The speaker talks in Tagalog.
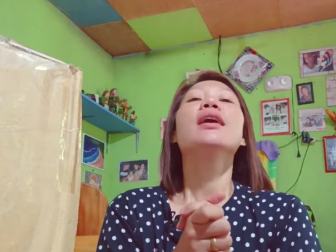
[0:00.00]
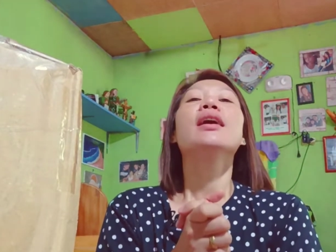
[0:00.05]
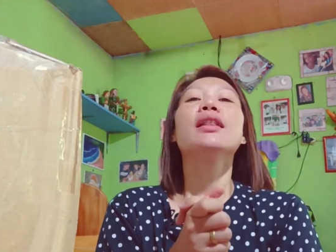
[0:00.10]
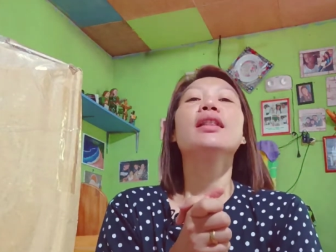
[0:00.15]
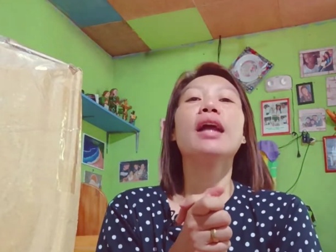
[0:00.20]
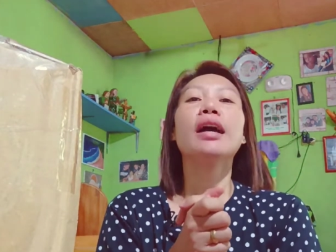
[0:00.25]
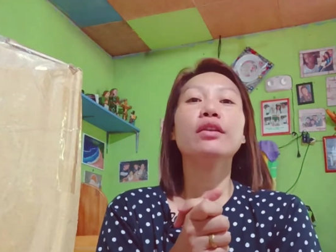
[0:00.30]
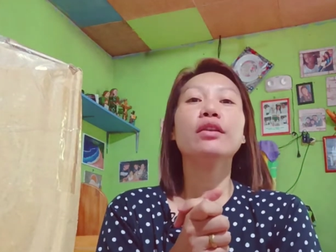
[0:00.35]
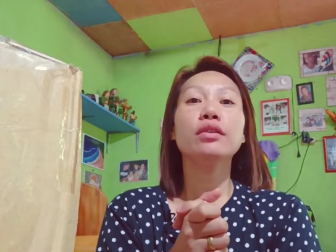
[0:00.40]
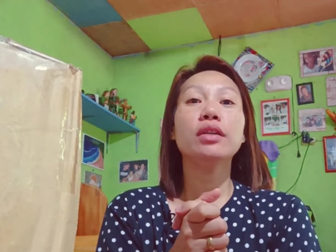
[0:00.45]

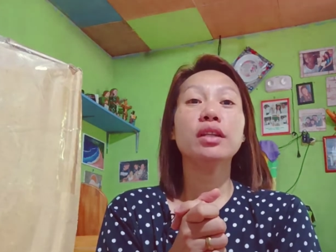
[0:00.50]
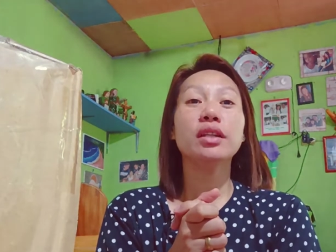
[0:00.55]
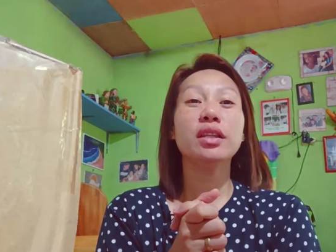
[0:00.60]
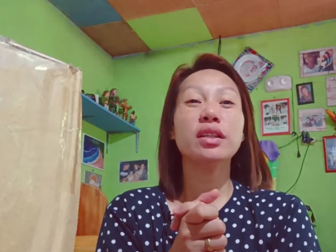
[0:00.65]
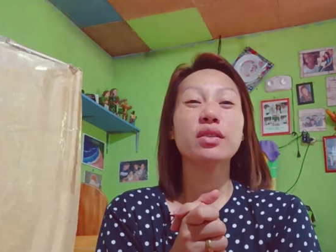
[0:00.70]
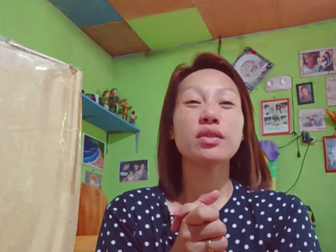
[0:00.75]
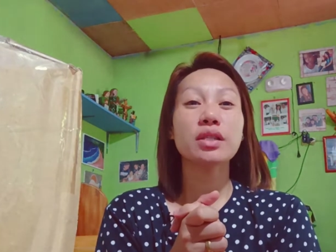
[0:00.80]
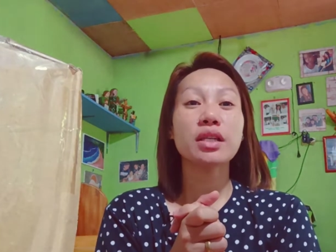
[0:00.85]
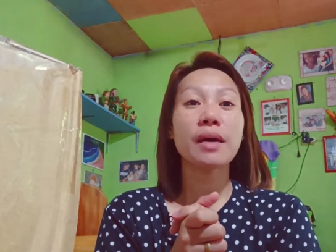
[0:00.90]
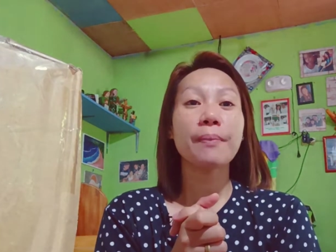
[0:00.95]
Lalo na
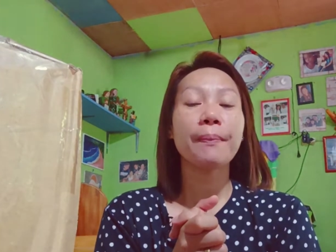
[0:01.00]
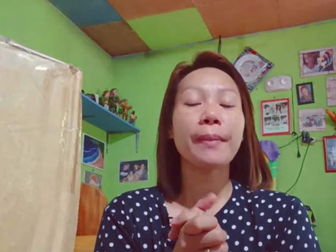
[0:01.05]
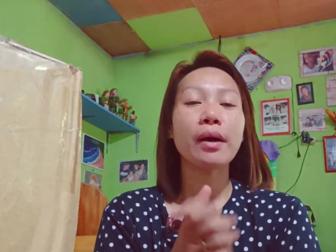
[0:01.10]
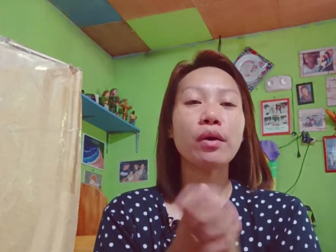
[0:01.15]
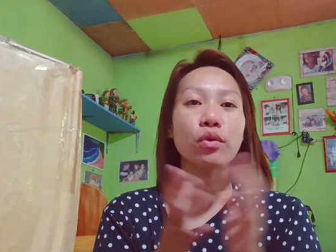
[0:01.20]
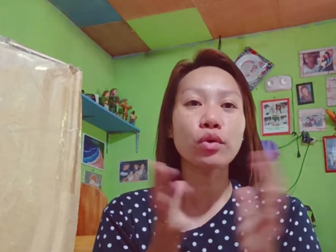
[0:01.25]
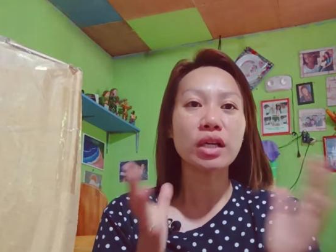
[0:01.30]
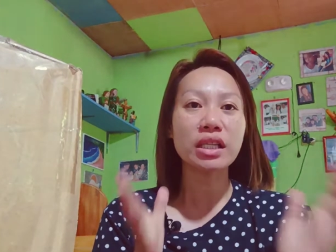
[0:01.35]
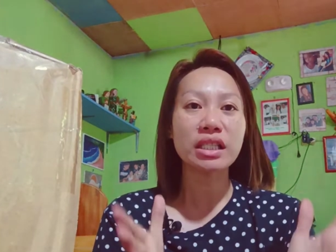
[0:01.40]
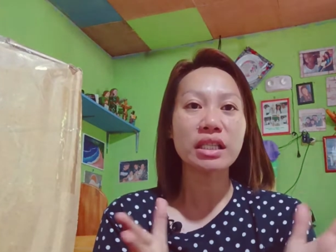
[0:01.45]
dito sa
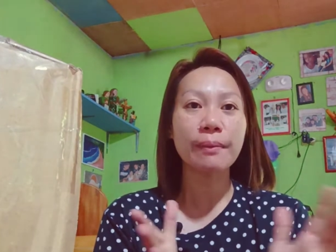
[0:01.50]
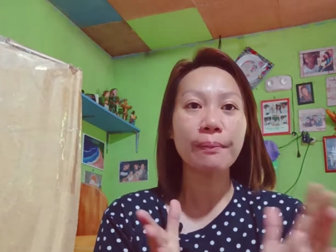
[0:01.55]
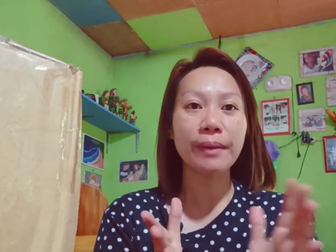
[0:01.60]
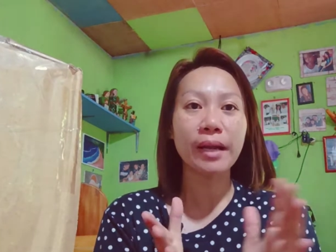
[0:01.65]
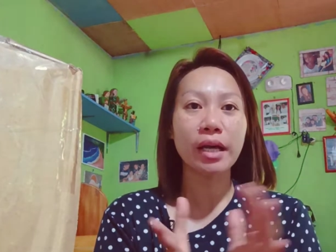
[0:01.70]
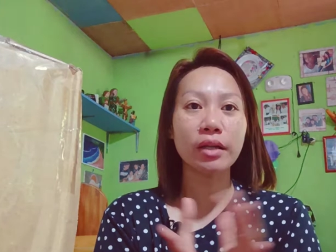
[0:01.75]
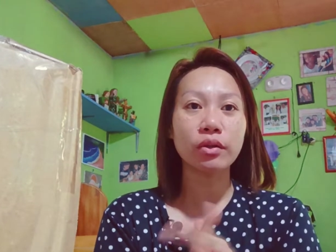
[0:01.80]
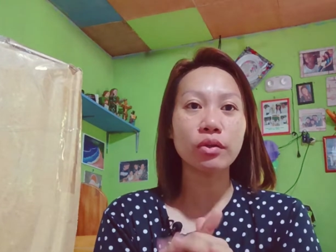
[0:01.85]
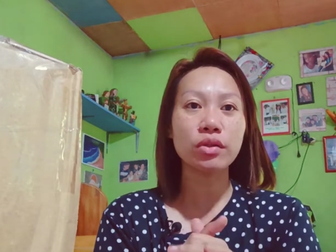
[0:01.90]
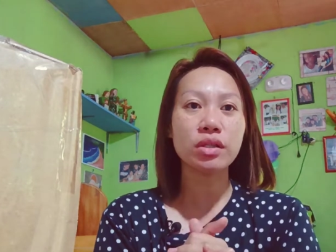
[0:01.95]
panghugas ng
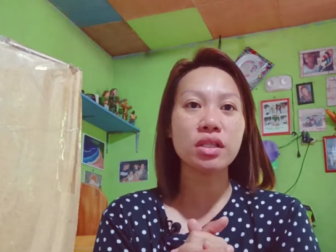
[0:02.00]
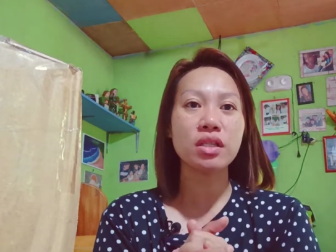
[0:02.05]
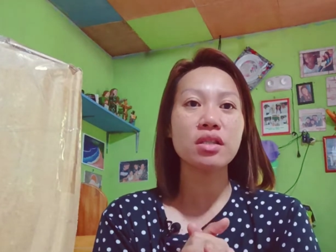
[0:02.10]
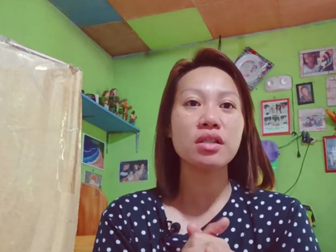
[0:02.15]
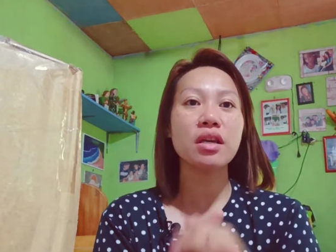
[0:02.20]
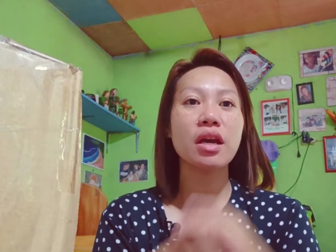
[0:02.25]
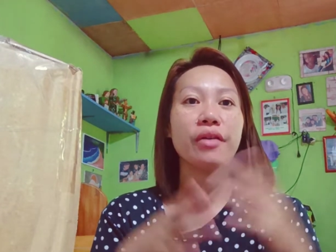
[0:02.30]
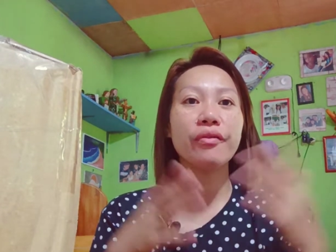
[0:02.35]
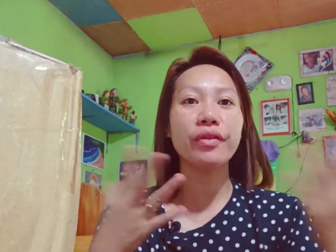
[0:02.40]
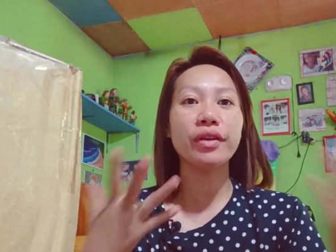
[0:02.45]
plato
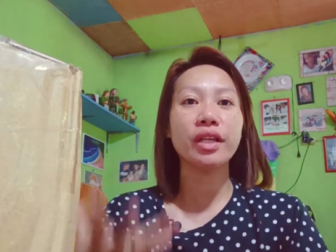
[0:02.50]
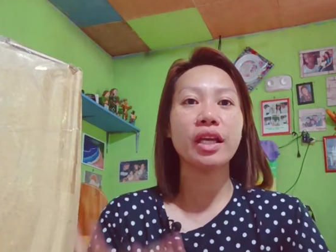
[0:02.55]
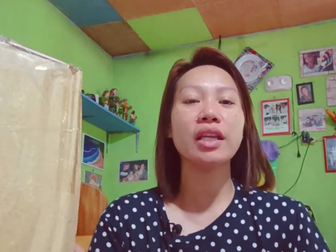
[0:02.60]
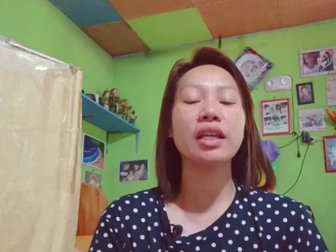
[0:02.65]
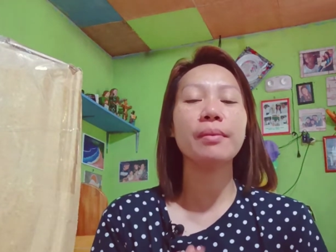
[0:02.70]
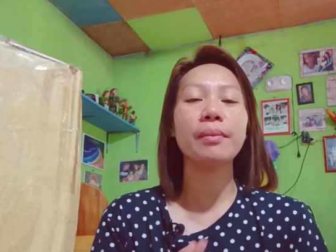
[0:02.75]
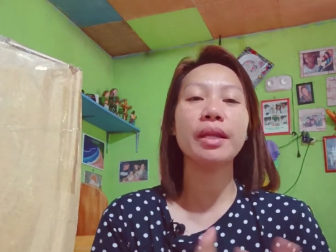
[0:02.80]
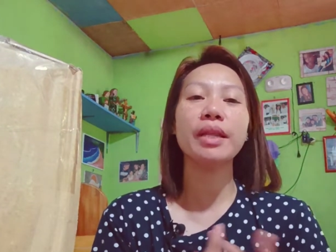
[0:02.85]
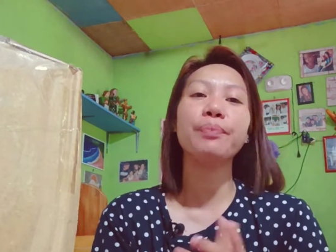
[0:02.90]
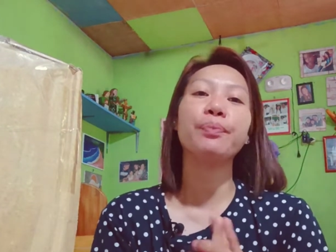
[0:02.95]
since everyday
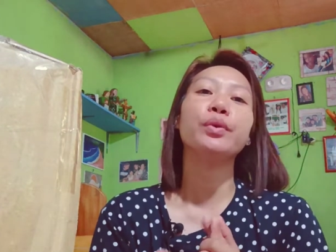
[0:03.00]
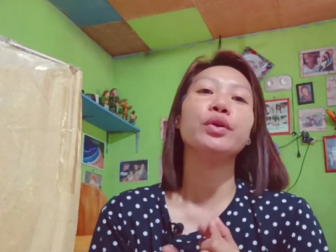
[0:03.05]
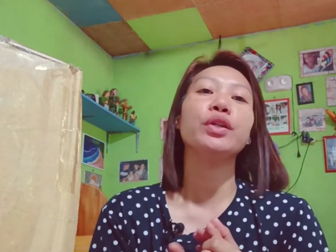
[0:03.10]
naman